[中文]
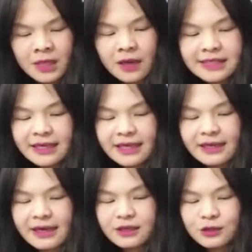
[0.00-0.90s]
好，再来
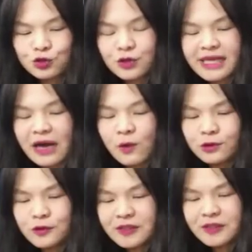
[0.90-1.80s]
蓝营说养网
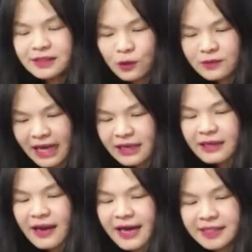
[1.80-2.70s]
军钱从哪里
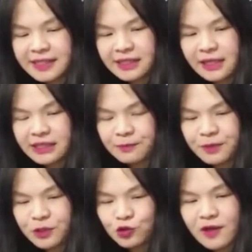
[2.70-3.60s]
来？谢长廷
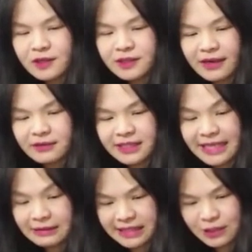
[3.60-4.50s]
必须要养
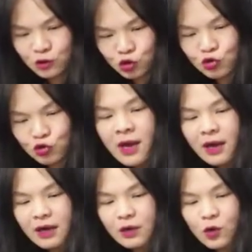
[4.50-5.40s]
讲清楚。
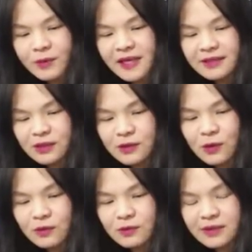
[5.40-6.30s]
而国民党总
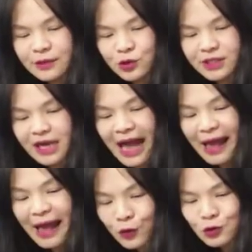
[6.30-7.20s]
统参选人
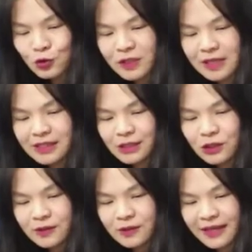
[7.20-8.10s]
韩国瑜昨天接
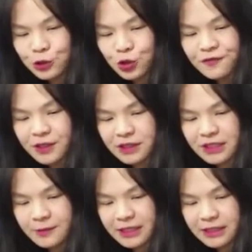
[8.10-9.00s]
受电台专访时，
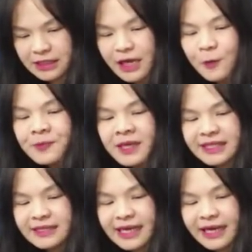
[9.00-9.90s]
特别提到，
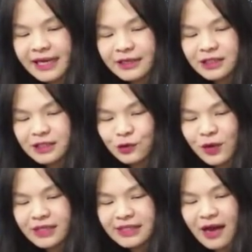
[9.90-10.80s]
现在黑韩手
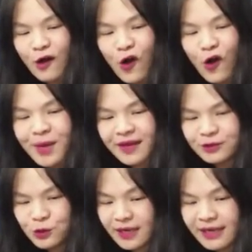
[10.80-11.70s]
段像欧美
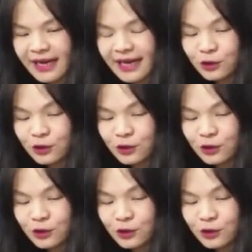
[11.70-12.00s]
最厉害